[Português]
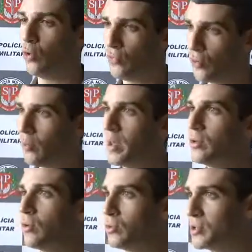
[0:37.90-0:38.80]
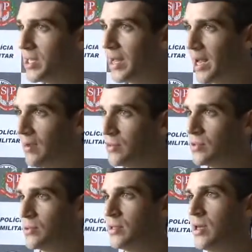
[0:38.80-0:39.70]
Houve um aumento considerável,
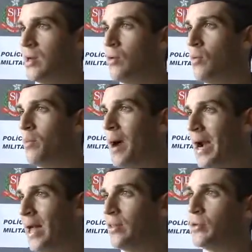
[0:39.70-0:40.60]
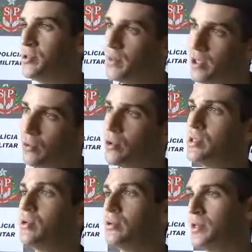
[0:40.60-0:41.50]
se você comparar
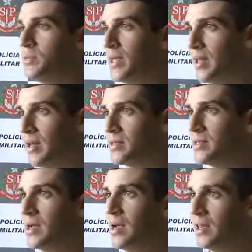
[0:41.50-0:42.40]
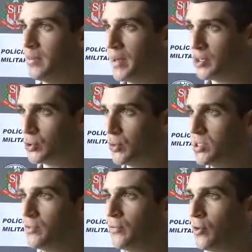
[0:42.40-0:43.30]
2012 com 2013, de
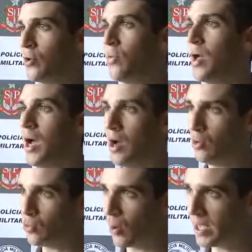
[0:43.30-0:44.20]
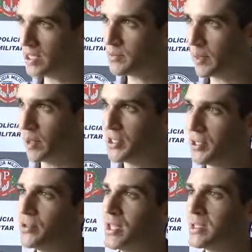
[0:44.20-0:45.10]
pessoas que foram autuados pelo
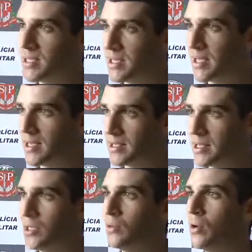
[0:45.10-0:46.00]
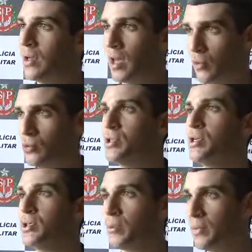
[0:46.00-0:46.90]
artigo 165, que é
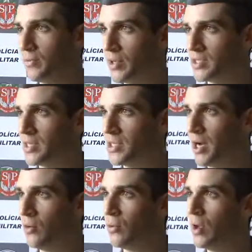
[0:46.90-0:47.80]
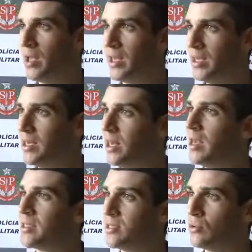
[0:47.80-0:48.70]
conduzir sob influência de álcool, e
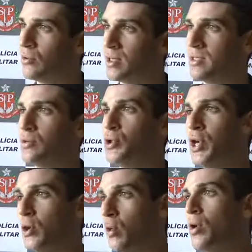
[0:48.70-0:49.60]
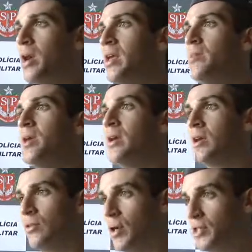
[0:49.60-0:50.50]
que essa autuação gerou o crime
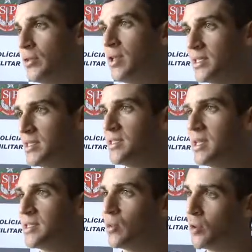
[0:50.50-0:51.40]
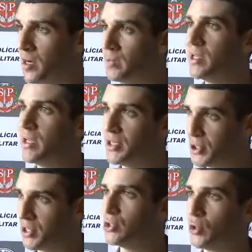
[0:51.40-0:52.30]
do artigo 306, que é o crime de
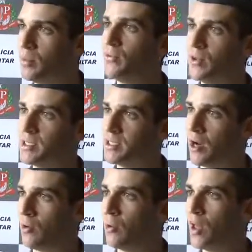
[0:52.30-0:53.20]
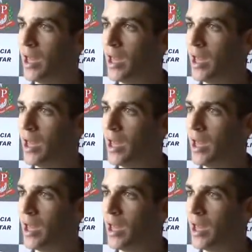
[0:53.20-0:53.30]
dirigir sob influência de álcool,